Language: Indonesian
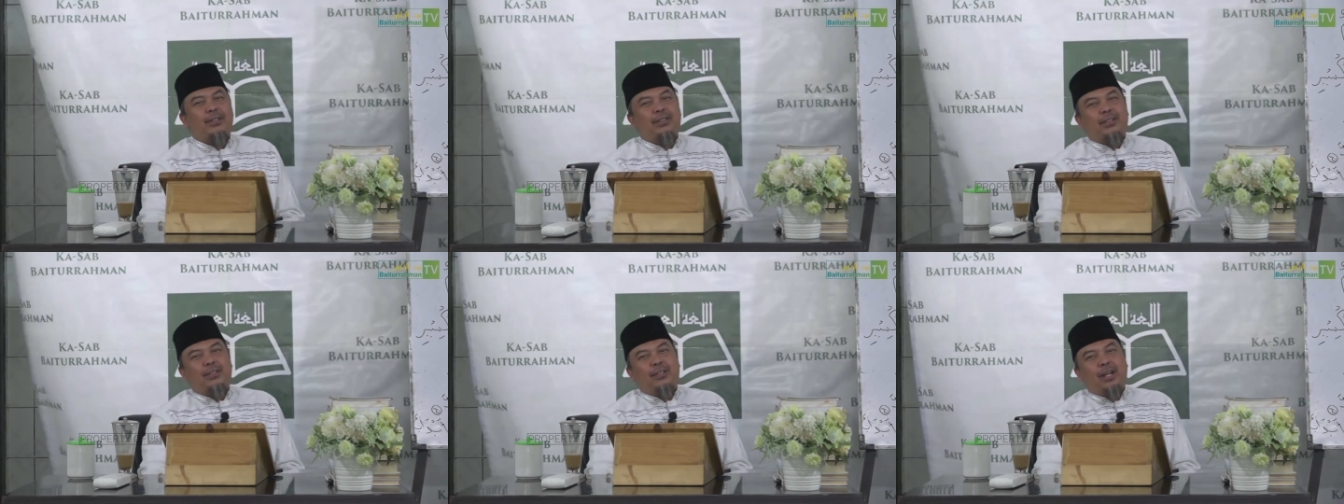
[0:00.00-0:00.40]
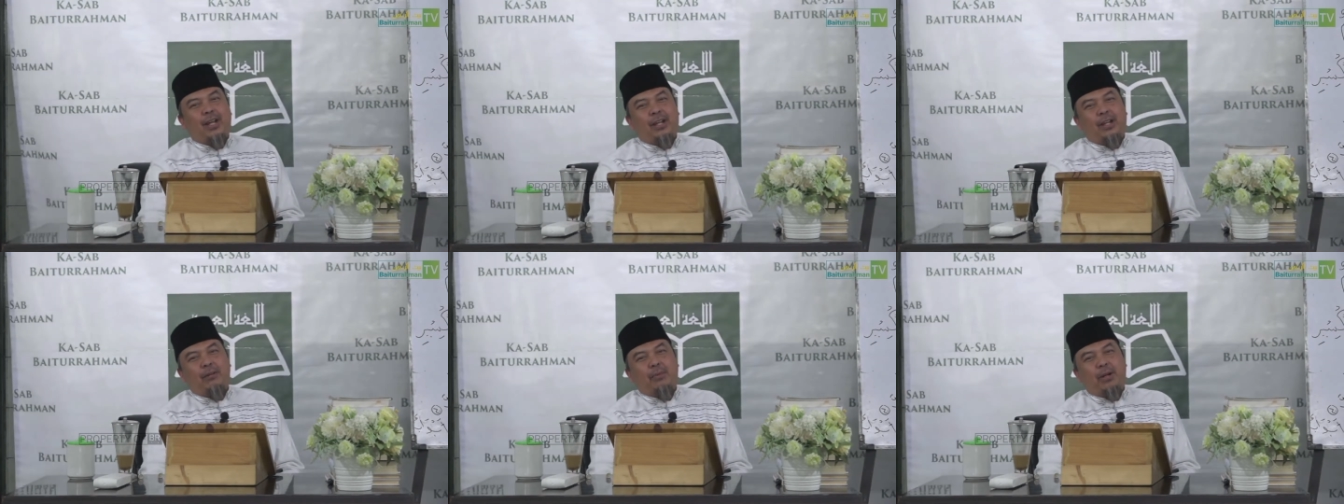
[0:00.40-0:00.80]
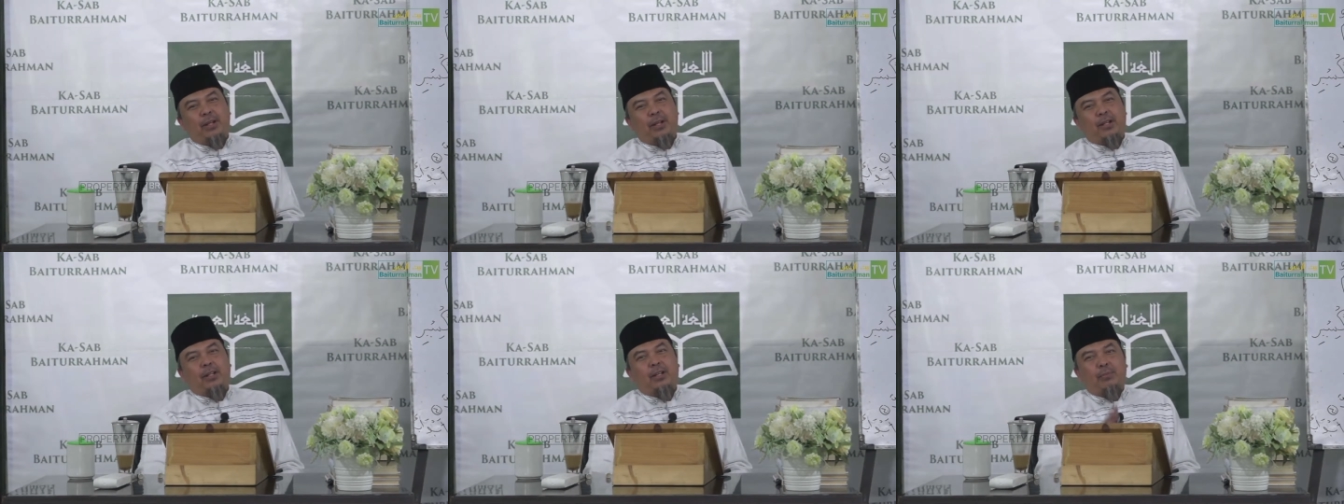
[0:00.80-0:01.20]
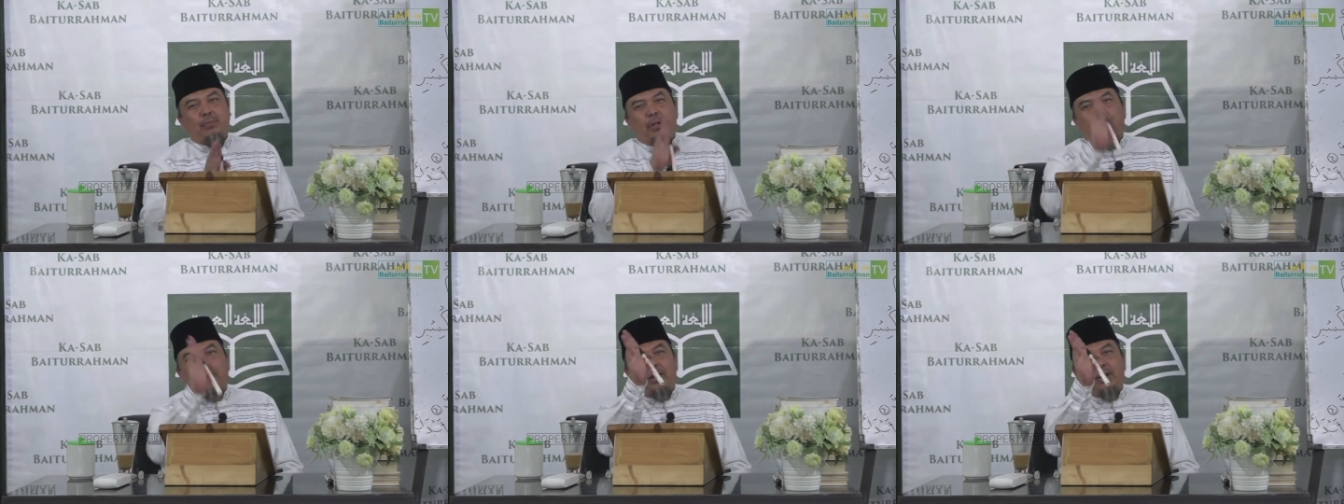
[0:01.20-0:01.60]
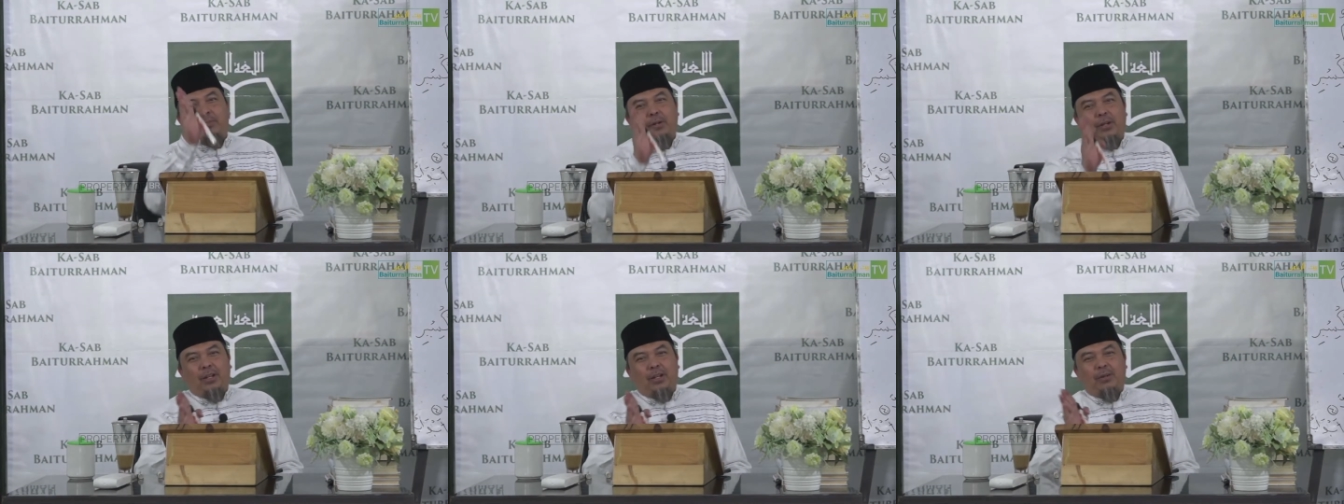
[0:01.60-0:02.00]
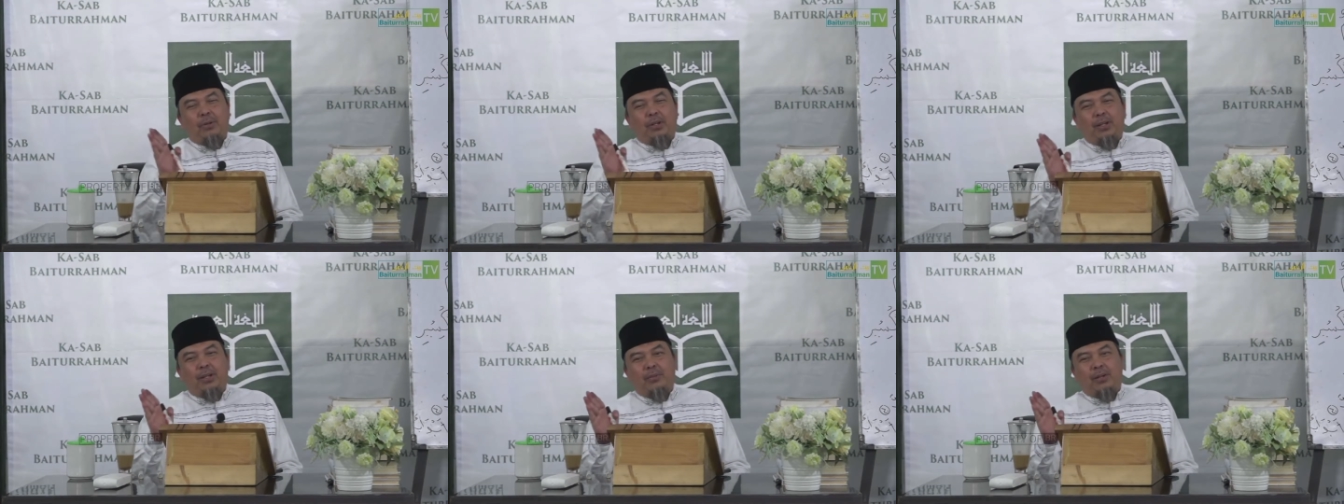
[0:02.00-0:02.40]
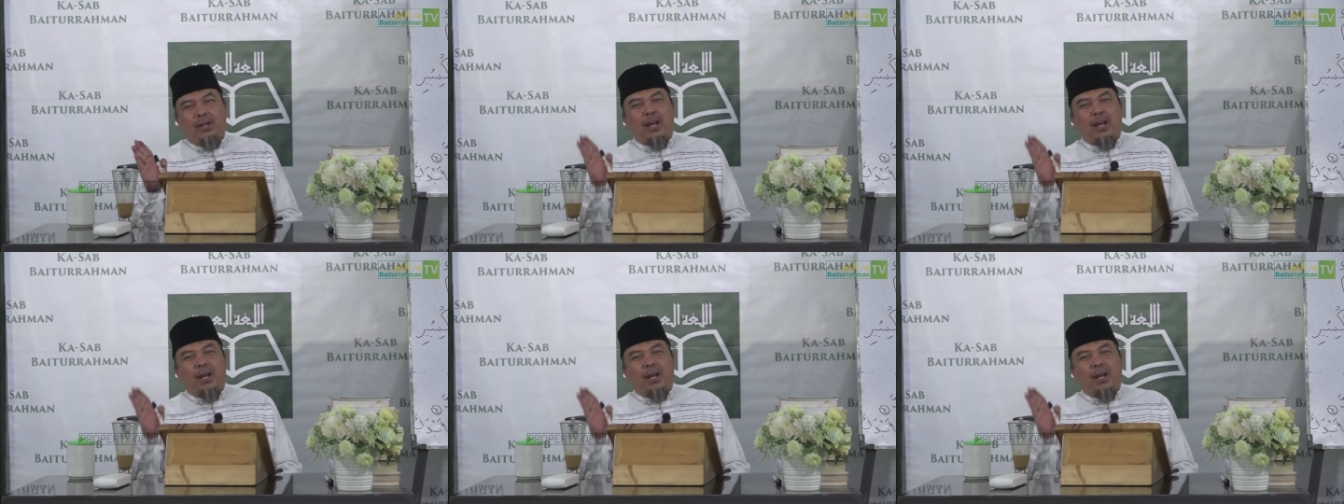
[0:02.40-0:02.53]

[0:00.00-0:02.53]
Saking banyaknya begini, begini, begini, begini.